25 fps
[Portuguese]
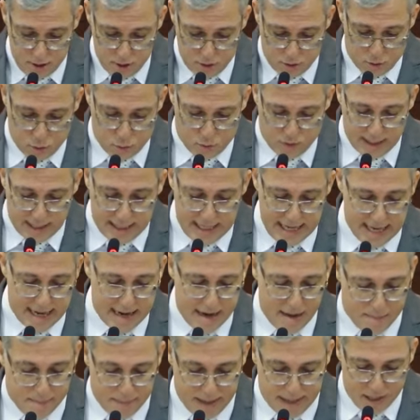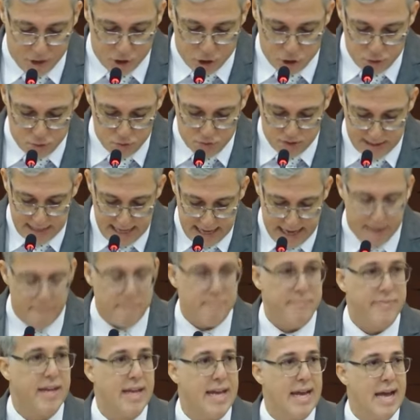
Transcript: do que ele é capaz de nos dar.